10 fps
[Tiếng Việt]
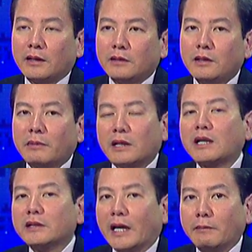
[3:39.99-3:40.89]
nhưng mà cái
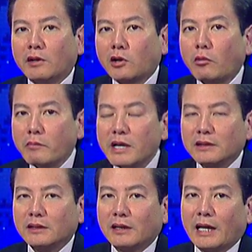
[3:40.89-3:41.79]
cơ thể mình nó không
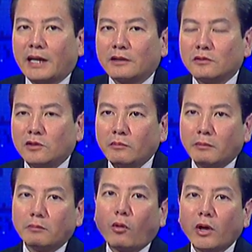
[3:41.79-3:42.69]
biết đó là nếu mà
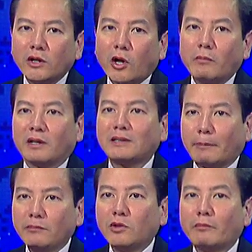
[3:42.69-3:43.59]
mình bôi vô mà nó
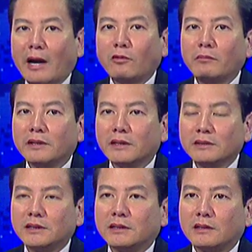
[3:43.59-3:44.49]
thấm vô máu mình đó
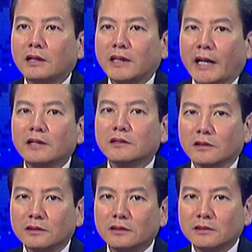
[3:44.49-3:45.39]
thì cơ thể nó
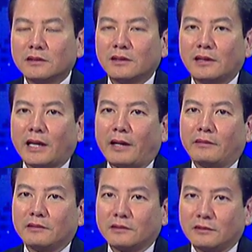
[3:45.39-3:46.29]
tưởng là
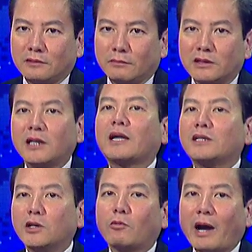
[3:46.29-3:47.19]
mình tiết ra
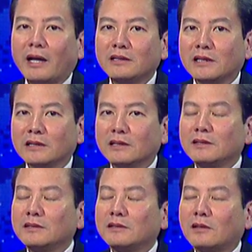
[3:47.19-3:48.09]
nhiều quá thì
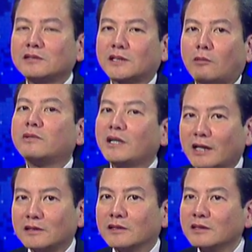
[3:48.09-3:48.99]
nó sẽ không tiết
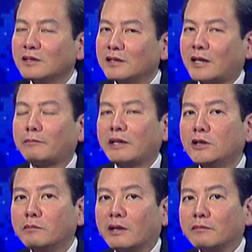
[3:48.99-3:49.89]
ra nữa thật ra mấy
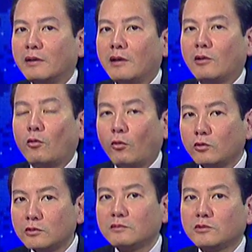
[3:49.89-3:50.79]
người mà
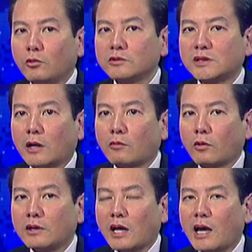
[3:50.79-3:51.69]
uống thuốc
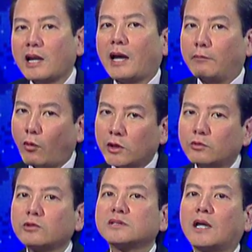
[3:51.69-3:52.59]
steroid hay là bôi
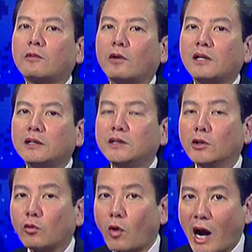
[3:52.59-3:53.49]
thuốc steroid lên
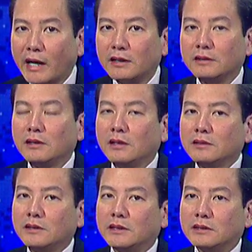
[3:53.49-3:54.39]
nhiều quá đó
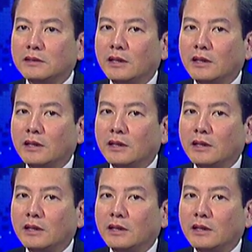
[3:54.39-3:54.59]
thì